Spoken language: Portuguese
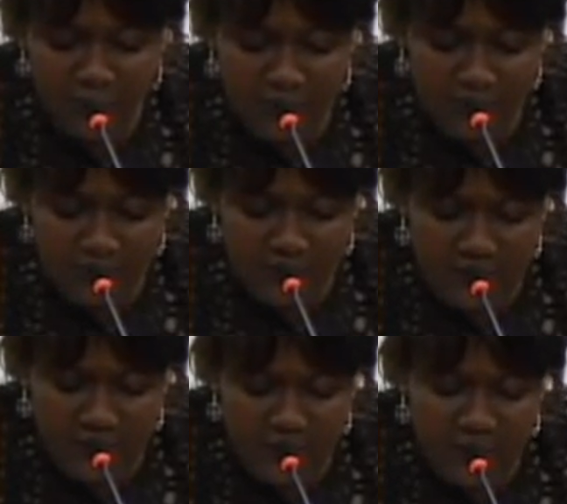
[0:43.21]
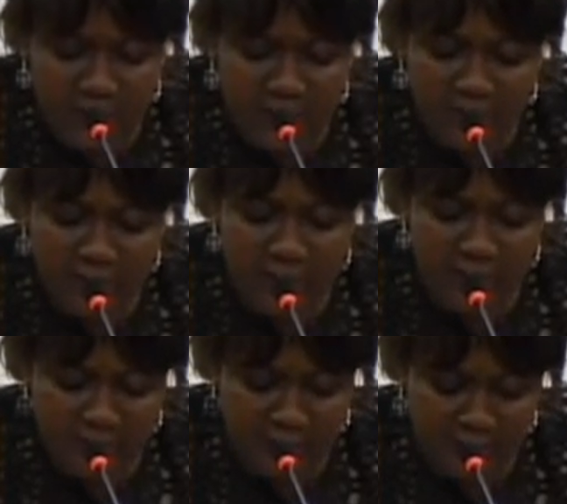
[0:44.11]
o horário designado para início
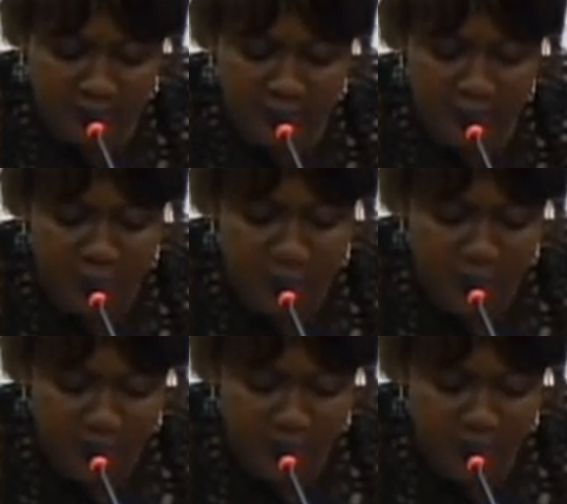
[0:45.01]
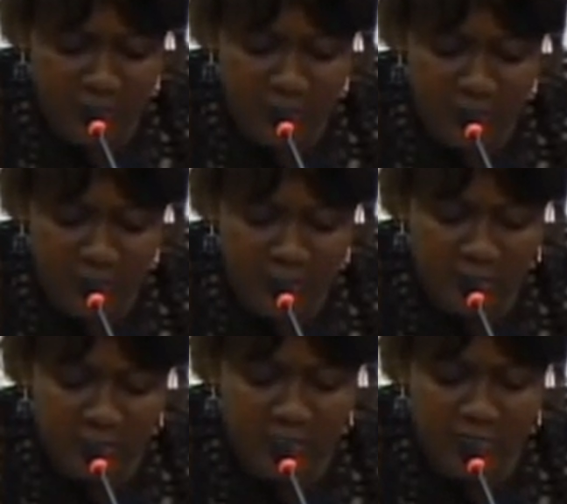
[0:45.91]
dessa sessão, e uma vez que
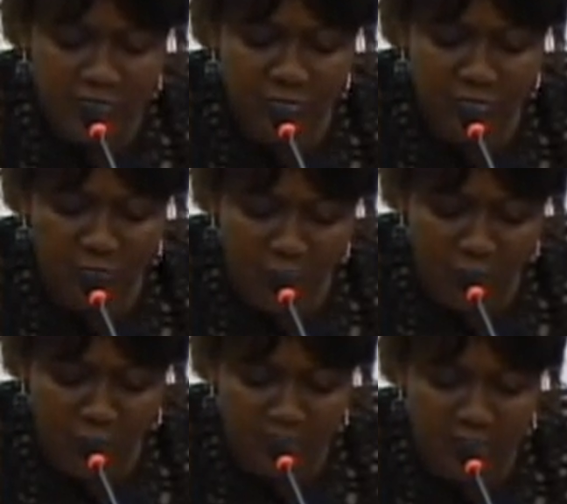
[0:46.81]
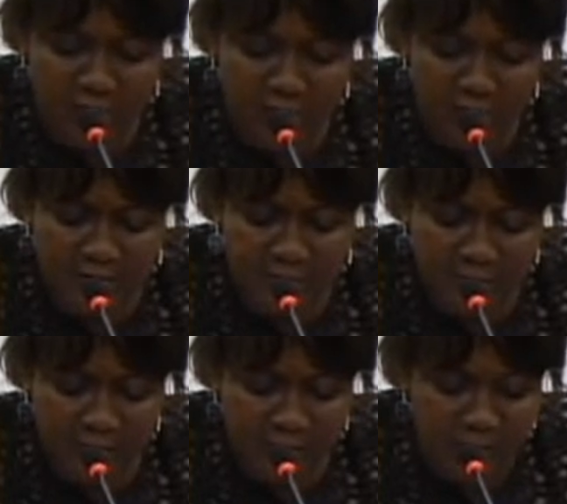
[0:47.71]
não existe o quórum
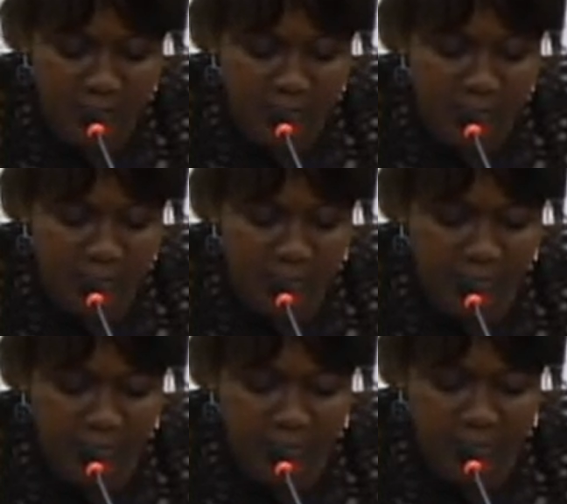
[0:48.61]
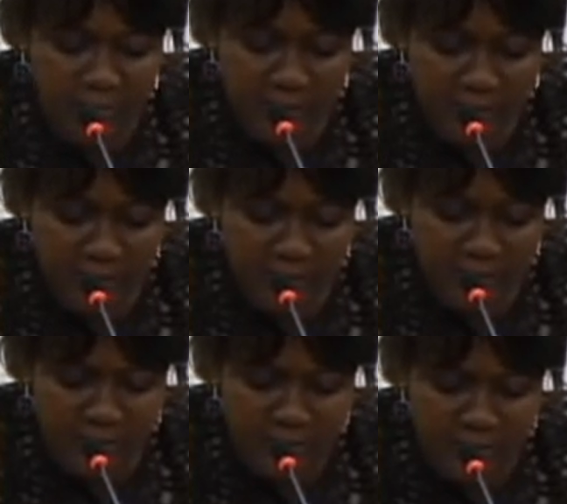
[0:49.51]
necessário para a abertura dos
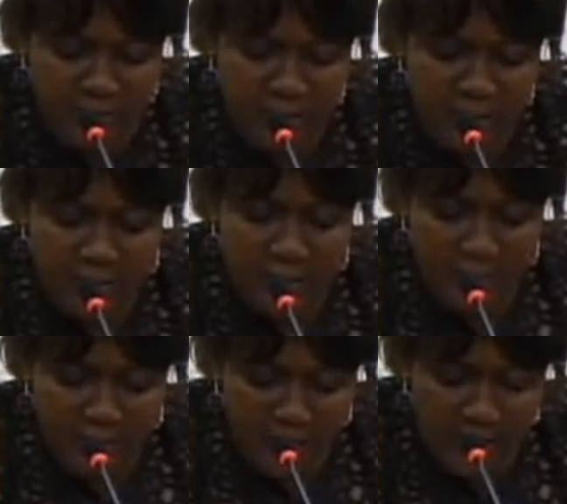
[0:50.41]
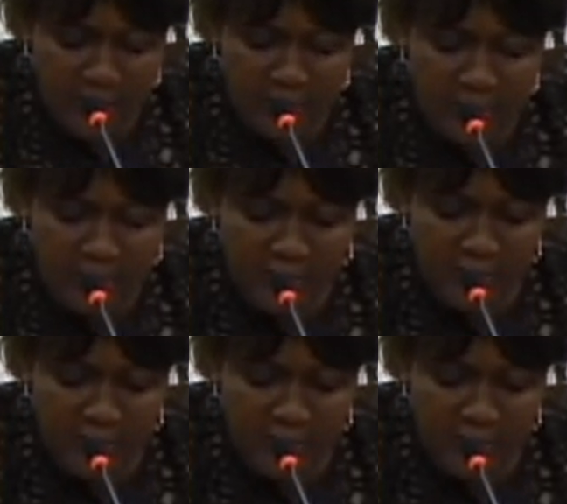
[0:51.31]
trabalhos, declaro que serão